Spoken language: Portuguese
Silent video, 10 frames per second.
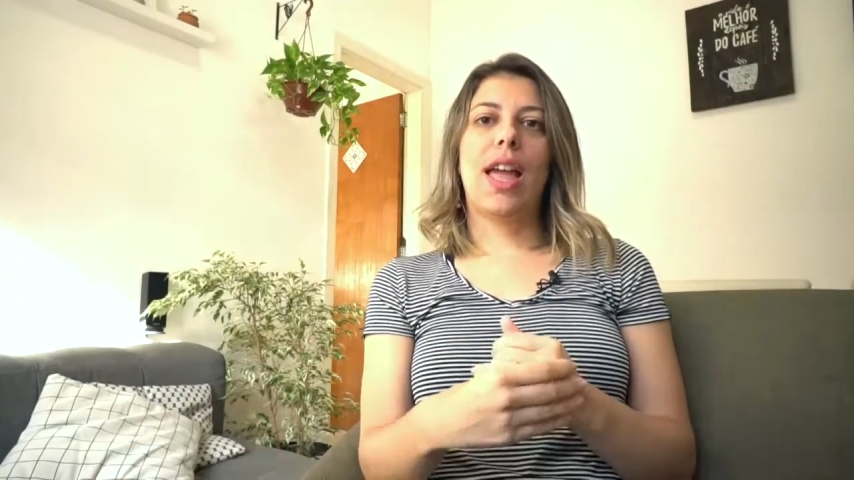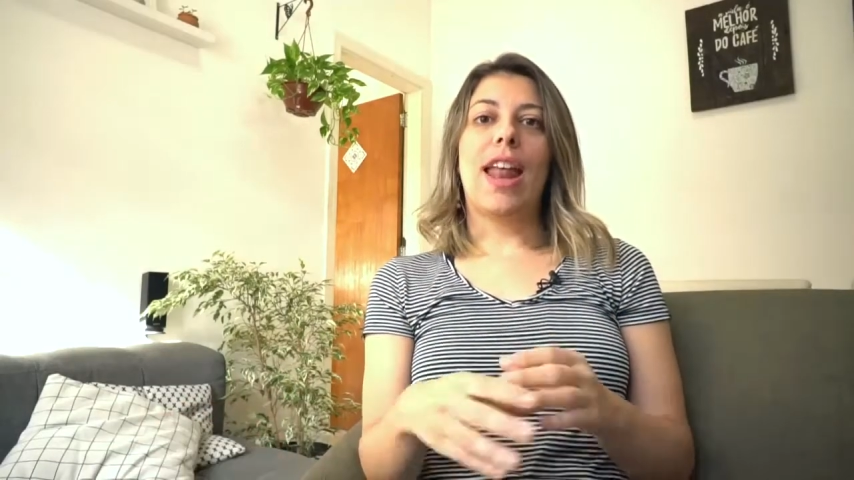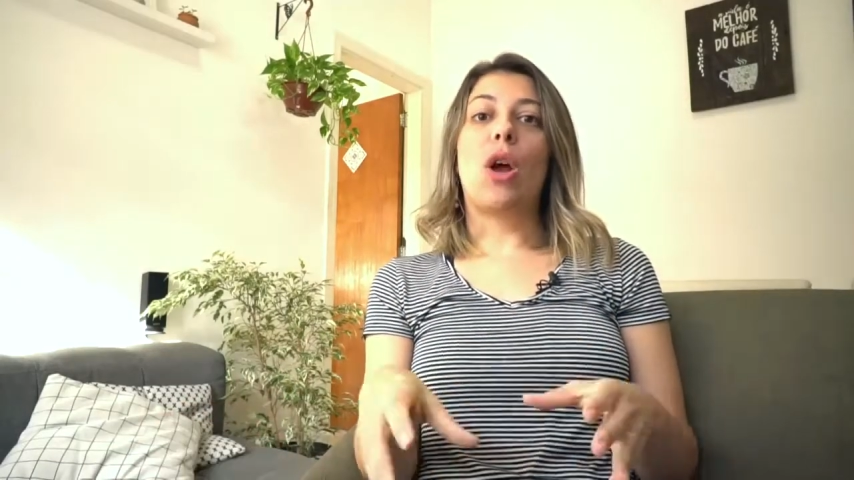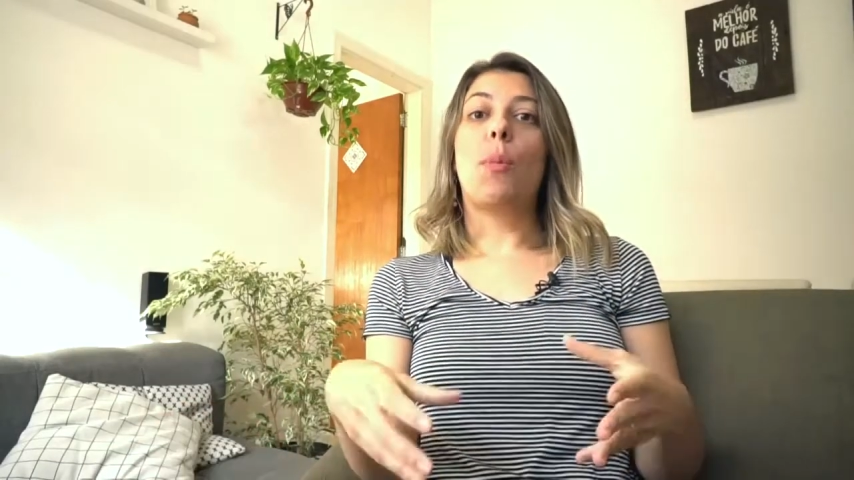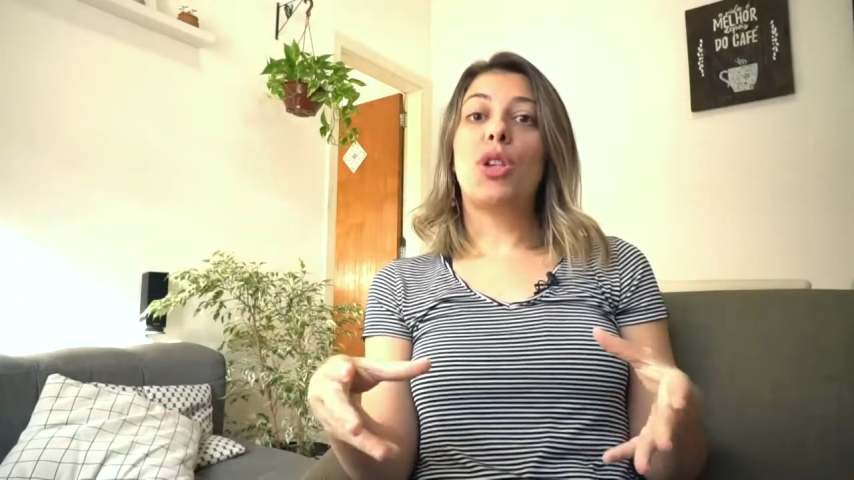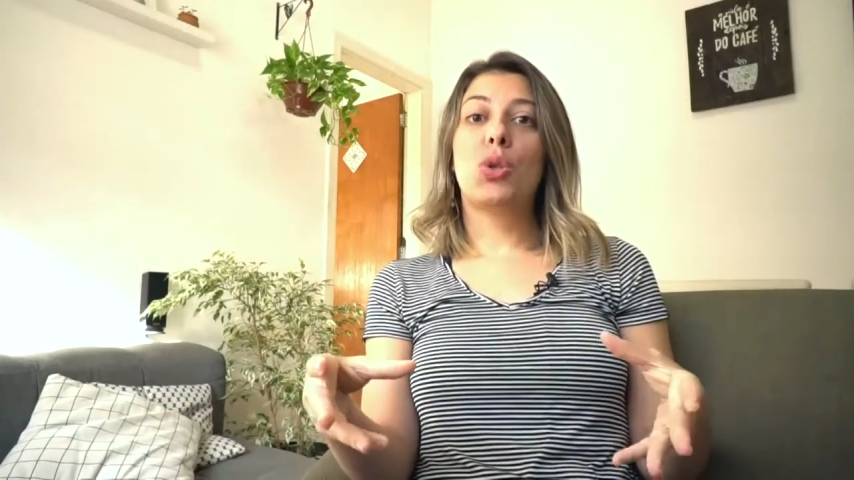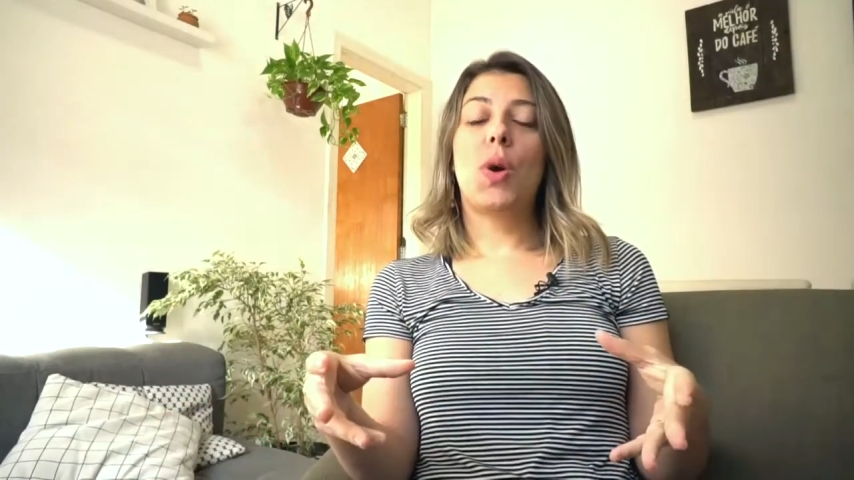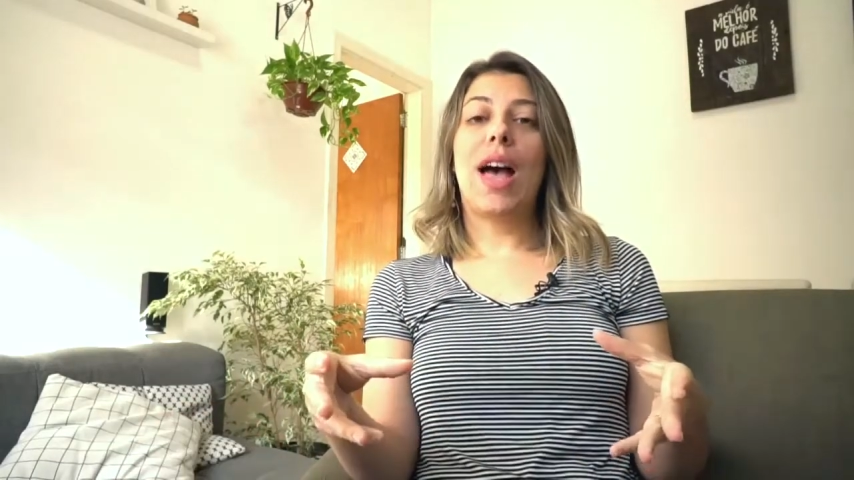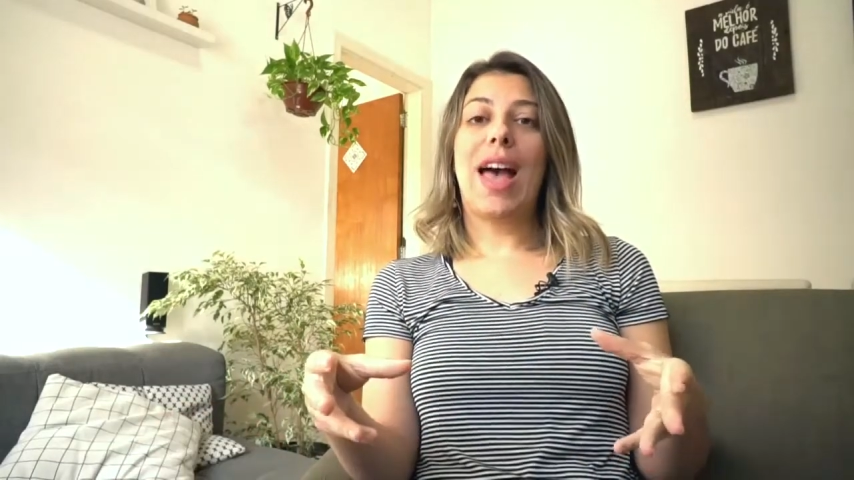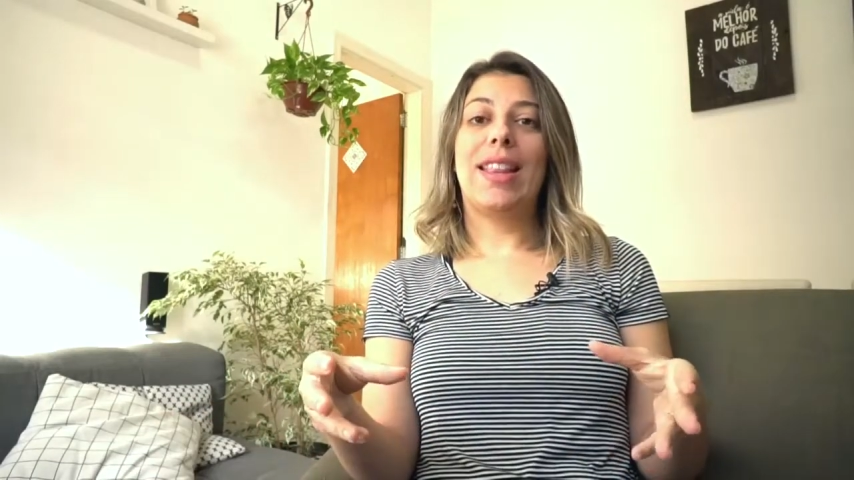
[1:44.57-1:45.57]
Ela
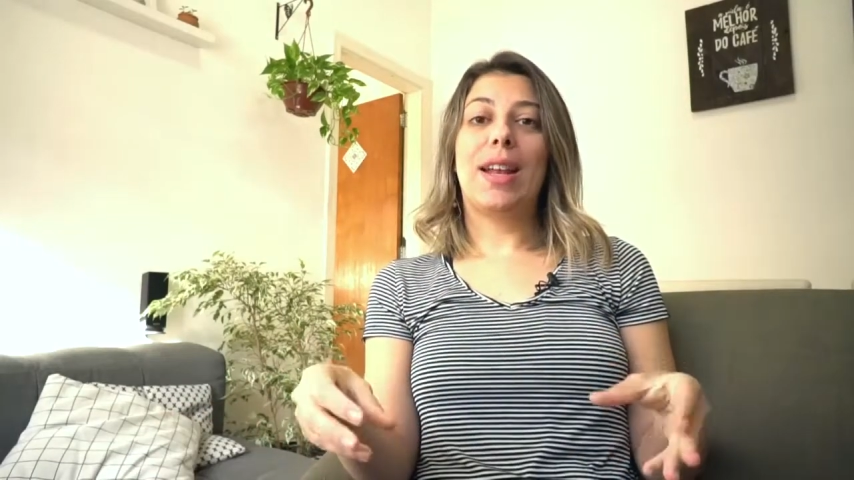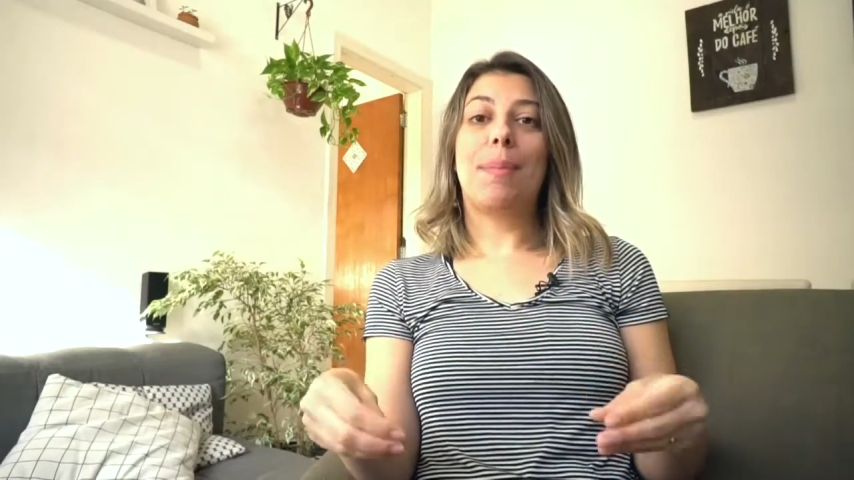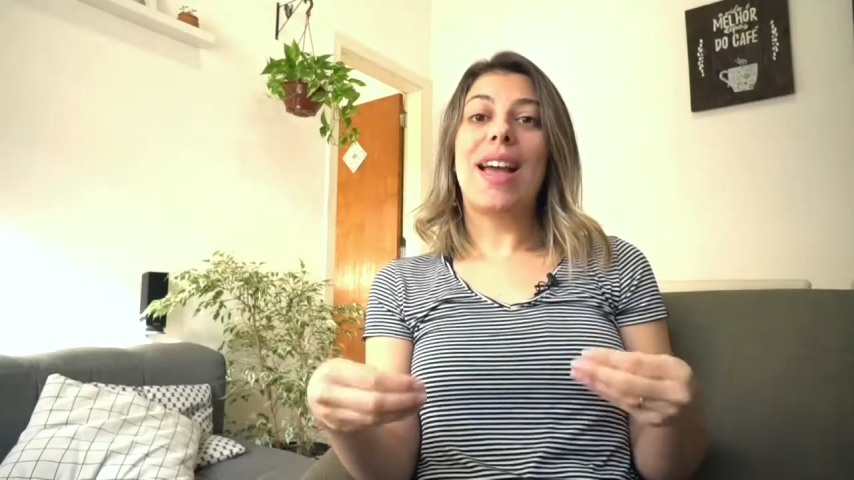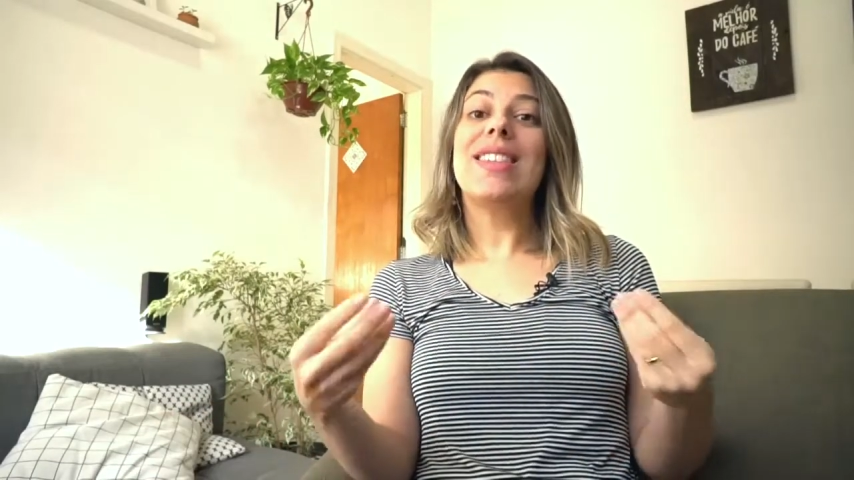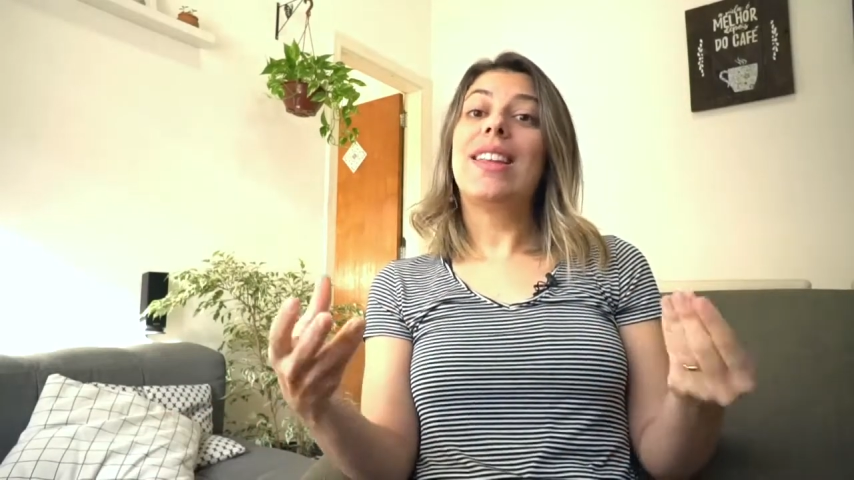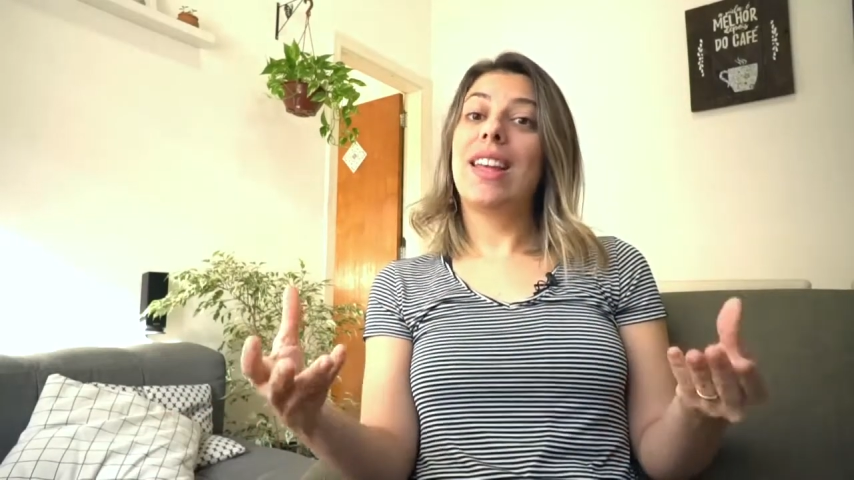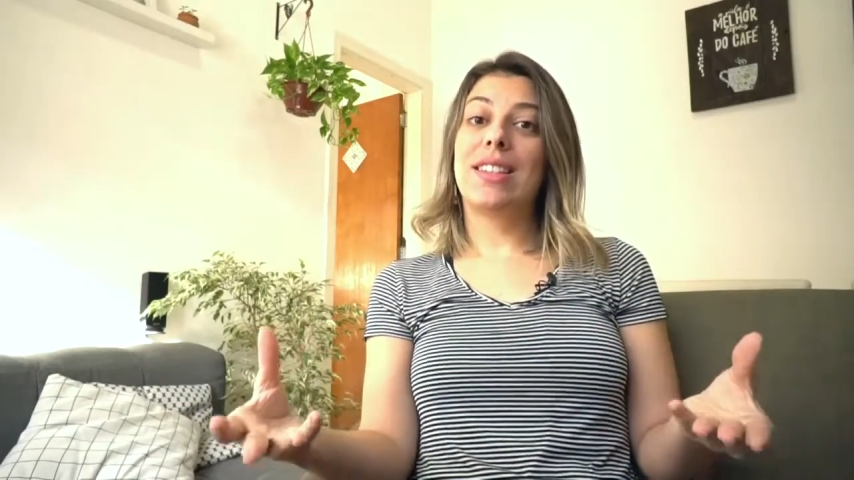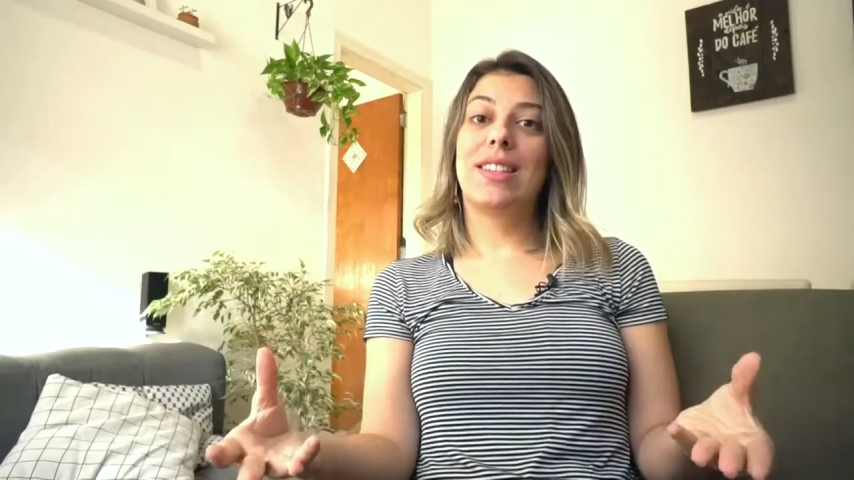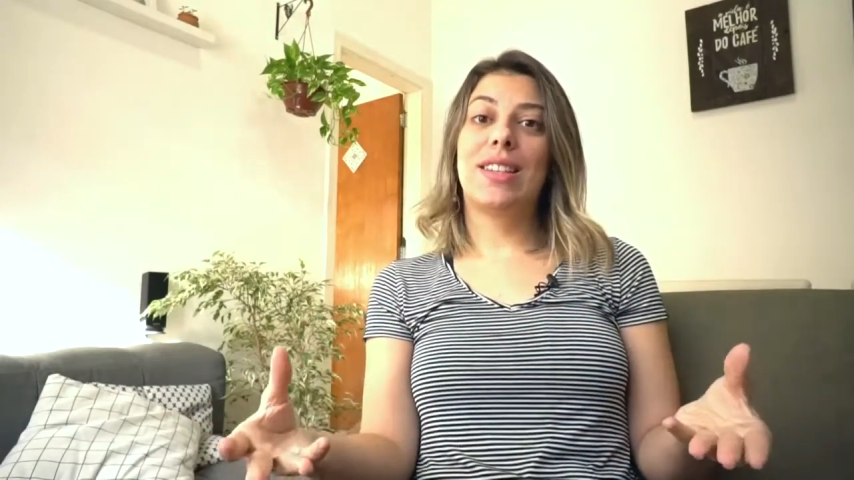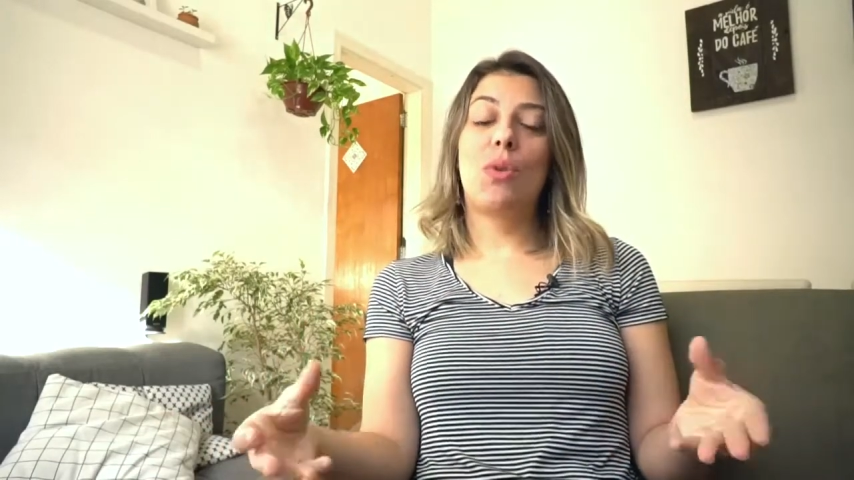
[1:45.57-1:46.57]
começou a dar mais
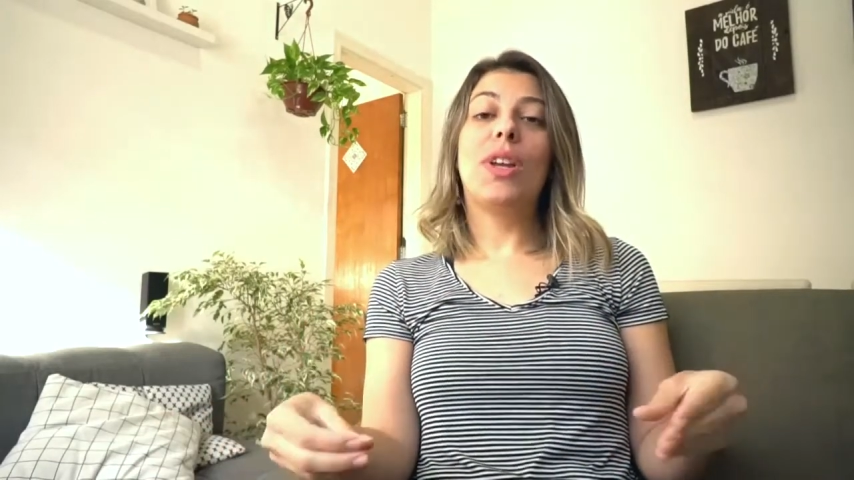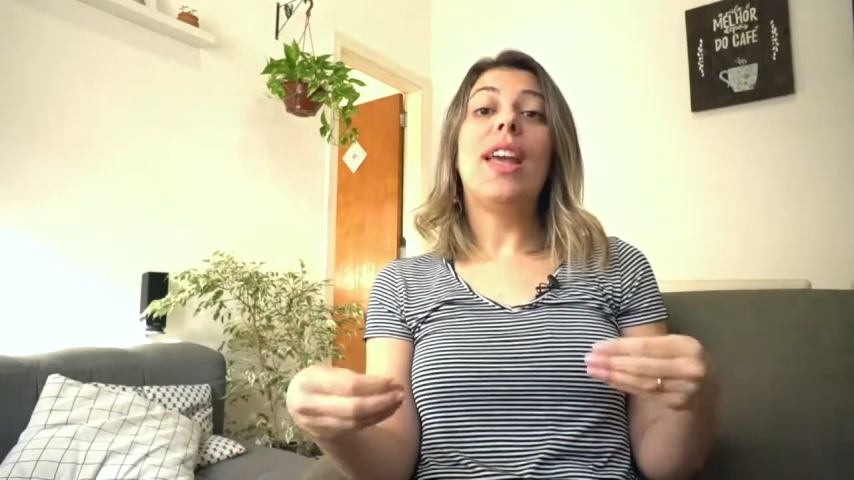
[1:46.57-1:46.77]
atenção